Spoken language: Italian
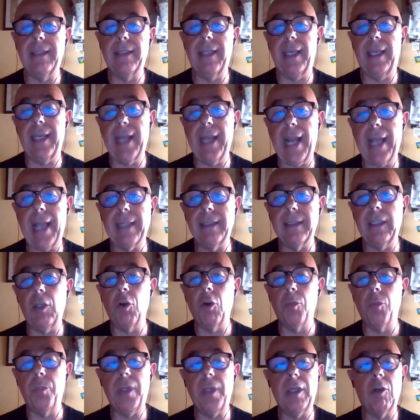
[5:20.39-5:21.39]
grandi o
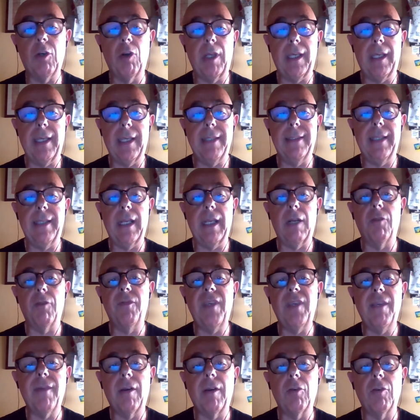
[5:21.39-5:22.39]
piccole che siano,
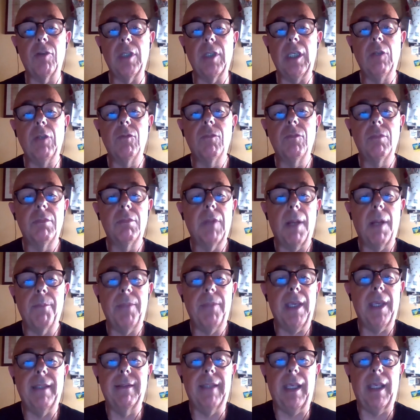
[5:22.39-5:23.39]
vivano in un
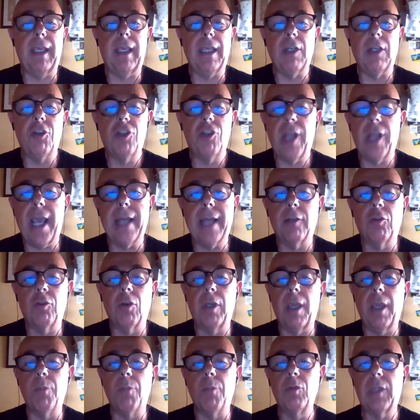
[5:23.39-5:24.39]
ambiente incerto che
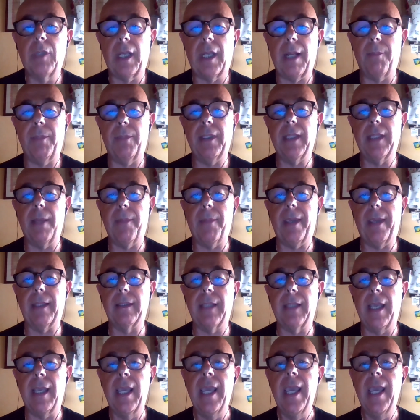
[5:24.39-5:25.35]
muta rapidamente.